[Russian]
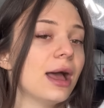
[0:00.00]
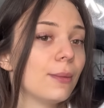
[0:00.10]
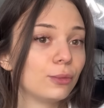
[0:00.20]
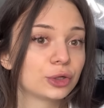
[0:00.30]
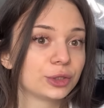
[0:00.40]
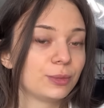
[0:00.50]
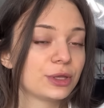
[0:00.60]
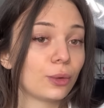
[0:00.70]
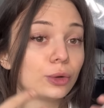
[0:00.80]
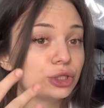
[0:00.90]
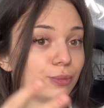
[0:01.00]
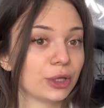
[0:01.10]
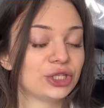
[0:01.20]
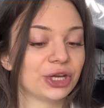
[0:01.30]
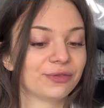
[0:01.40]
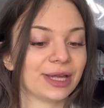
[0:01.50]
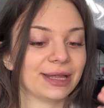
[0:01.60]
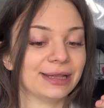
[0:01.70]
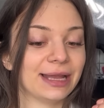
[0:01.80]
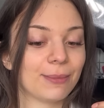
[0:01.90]
может быть очень плачевно
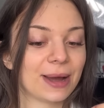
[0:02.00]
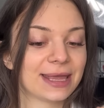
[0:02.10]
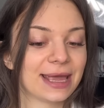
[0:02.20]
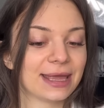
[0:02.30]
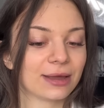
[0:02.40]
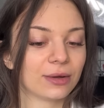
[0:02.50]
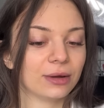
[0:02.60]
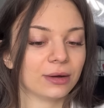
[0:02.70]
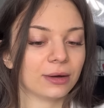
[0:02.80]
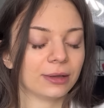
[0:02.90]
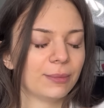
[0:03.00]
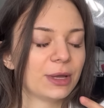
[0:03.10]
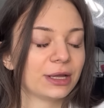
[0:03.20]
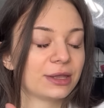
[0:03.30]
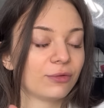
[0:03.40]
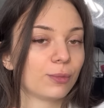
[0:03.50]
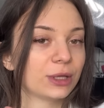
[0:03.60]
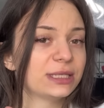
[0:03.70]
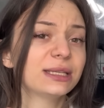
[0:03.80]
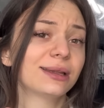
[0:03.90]
для моей, э, для моей ногтевой
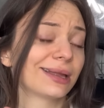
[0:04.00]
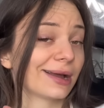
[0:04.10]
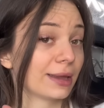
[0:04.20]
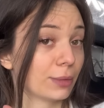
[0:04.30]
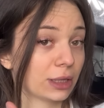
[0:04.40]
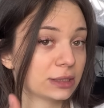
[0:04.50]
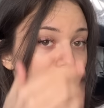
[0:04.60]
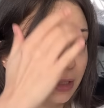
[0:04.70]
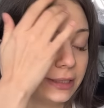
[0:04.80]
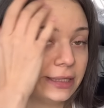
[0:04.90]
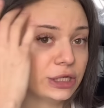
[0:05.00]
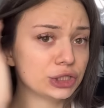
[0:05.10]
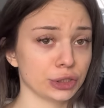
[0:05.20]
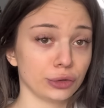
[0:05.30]
пластины, так как я могла спилить лишнее.